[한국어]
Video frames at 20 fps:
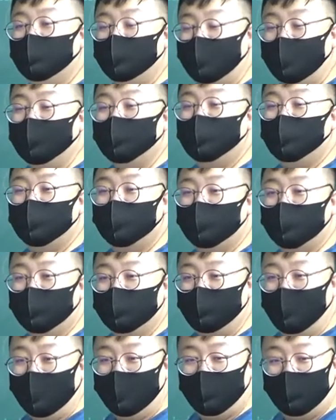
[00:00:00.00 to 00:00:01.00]
생수
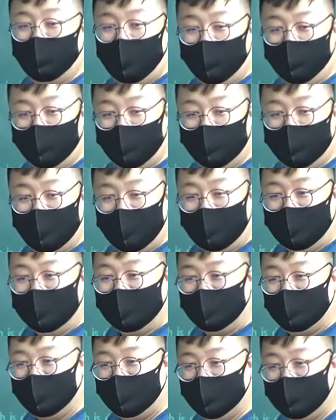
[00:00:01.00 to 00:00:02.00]
메이커로 알고 있는
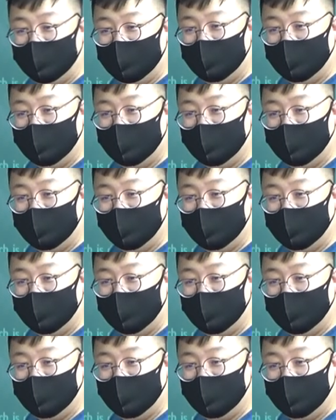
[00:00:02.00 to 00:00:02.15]
아이리스?